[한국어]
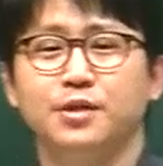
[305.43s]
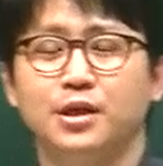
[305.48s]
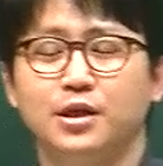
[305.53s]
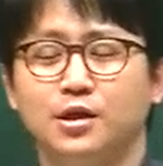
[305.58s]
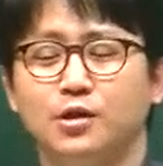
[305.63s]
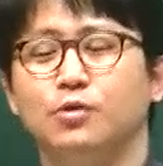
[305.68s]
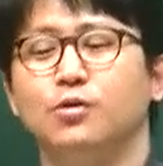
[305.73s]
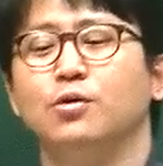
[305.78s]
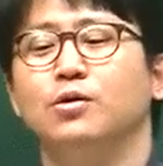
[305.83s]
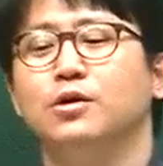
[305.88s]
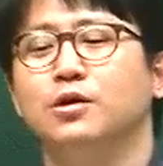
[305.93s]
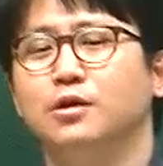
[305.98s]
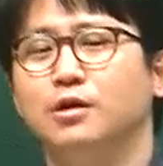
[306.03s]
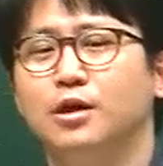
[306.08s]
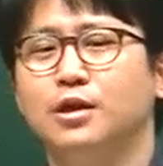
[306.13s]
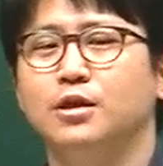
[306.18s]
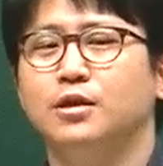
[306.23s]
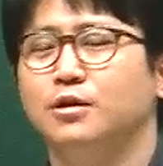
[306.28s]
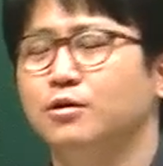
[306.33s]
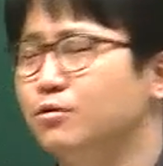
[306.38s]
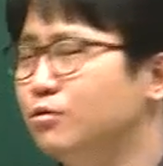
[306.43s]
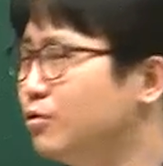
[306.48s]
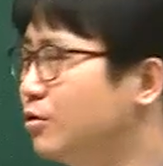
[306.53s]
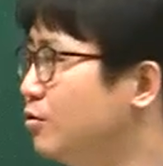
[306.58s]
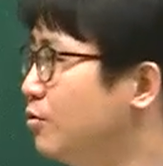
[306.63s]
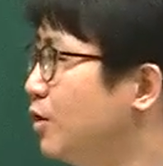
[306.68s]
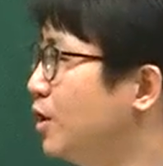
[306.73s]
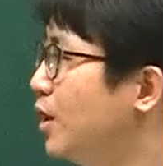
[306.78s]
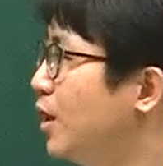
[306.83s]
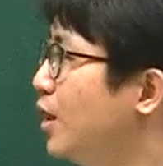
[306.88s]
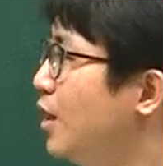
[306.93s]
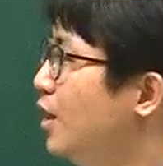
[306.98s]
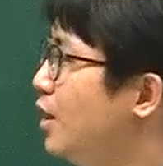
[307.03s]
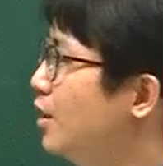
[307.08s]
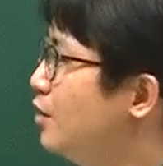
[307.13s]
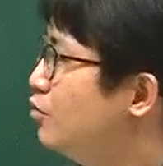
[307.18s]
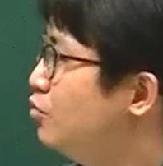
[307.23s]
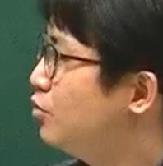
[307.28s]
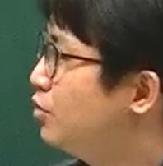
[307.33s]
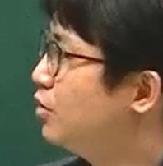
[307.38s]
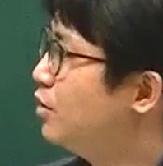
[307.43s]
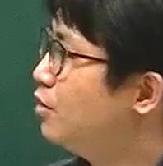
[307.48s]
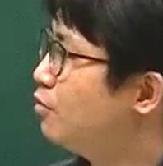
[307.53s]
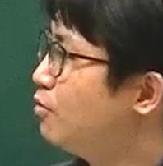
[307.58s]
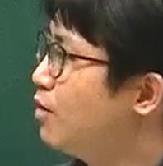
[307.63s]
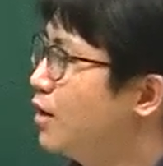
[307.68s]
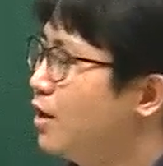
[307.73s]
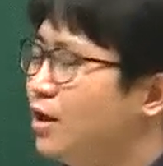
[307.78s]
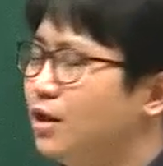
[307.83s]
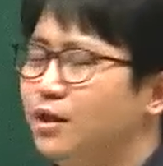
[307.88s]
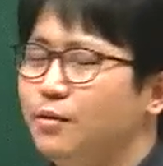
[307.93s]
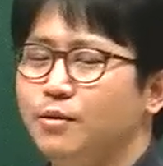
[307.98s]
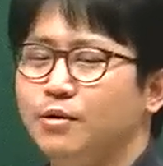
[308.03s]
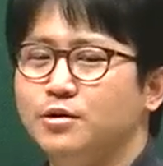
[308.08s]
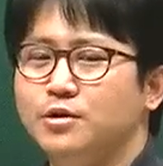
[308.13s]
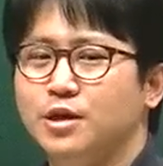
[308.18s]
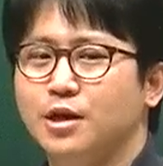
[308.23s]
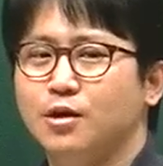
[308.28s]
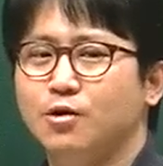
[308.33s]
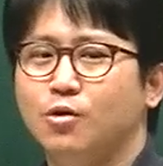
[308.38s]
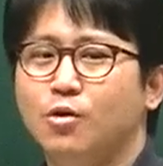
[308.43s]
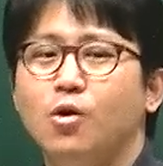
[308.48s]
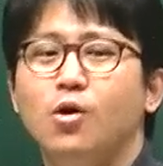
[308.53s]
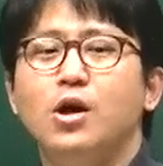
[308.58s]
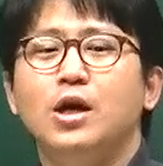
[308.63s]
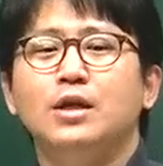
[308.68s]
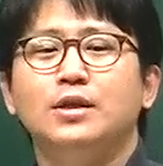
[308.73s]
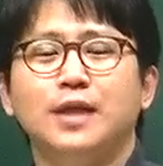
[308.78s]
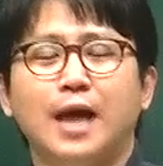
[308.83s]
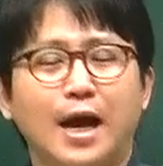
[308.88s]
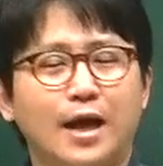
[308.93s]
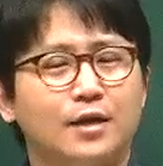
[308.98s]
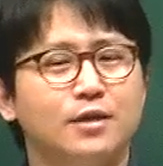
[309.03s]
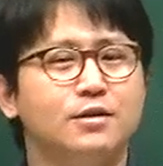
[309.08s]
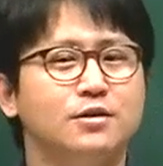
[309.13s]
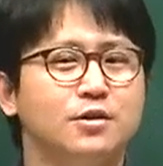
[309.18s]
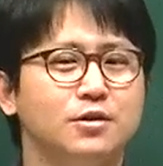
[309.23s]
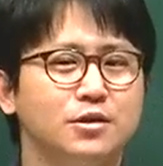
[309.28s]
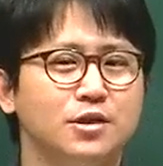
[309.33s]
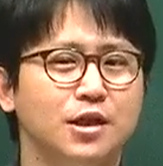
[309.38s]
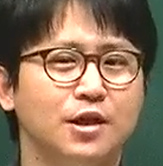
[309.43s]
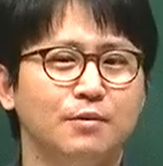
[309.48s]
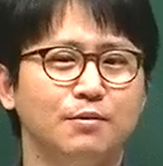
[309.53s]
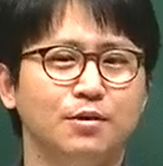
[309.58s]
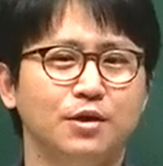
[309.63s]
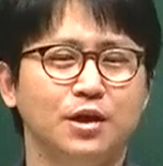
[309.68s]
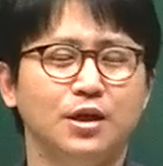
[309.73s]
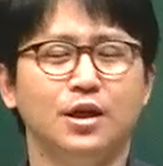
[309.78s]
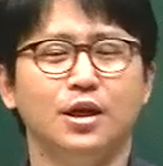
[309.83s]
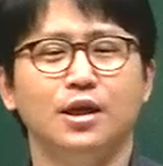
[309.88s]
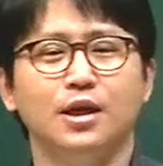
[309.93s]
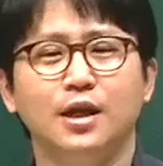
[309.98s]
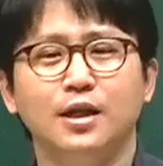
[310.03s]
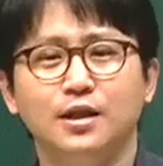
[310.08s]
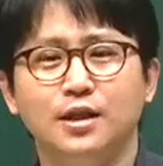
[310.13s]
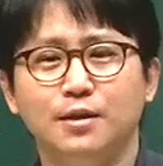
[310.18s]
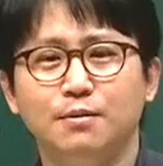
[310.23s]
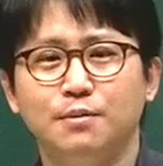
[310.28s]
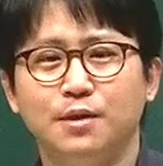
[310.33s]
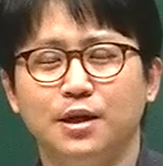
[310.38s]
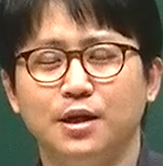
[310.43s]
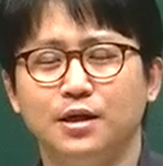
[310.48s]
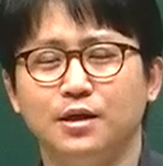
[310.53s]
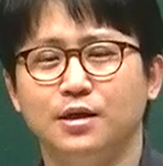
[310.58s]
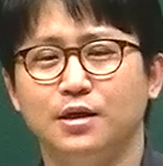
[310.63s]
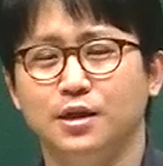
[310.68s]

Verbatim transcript: 그리고 그런 경우를 우리가 주격 관계대명사라고 다른 선생님들이 얘기를 한단 말이에요.